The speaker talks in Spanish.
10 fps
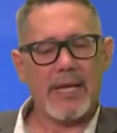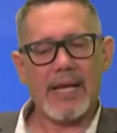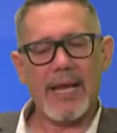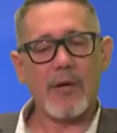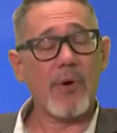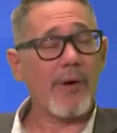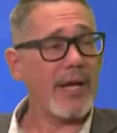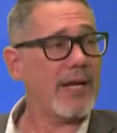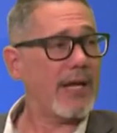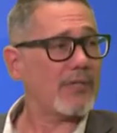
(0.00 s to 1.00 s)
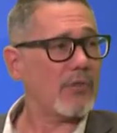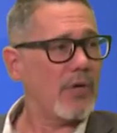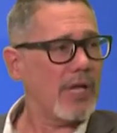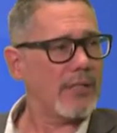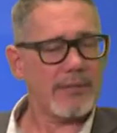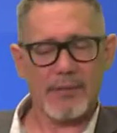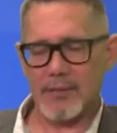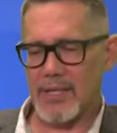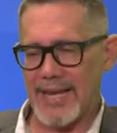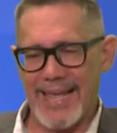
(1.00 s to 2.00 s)
Las nuevas generaciones
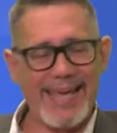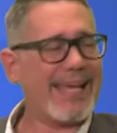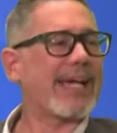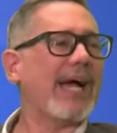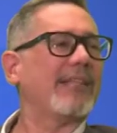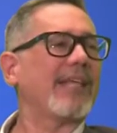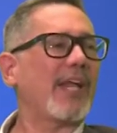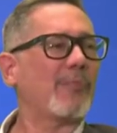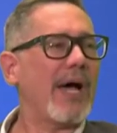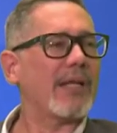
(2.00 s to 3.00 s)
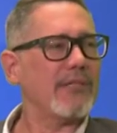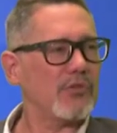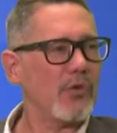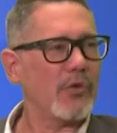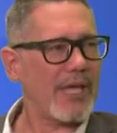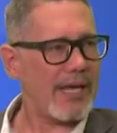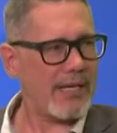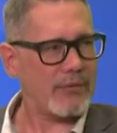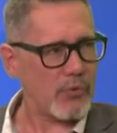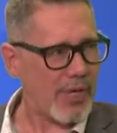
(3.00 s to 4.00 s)
les encanta armar historias
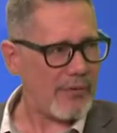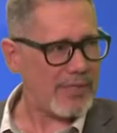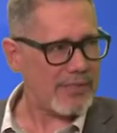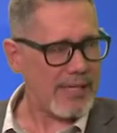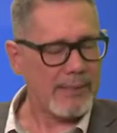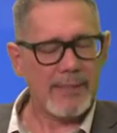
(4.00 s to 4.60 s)
en su cabeza.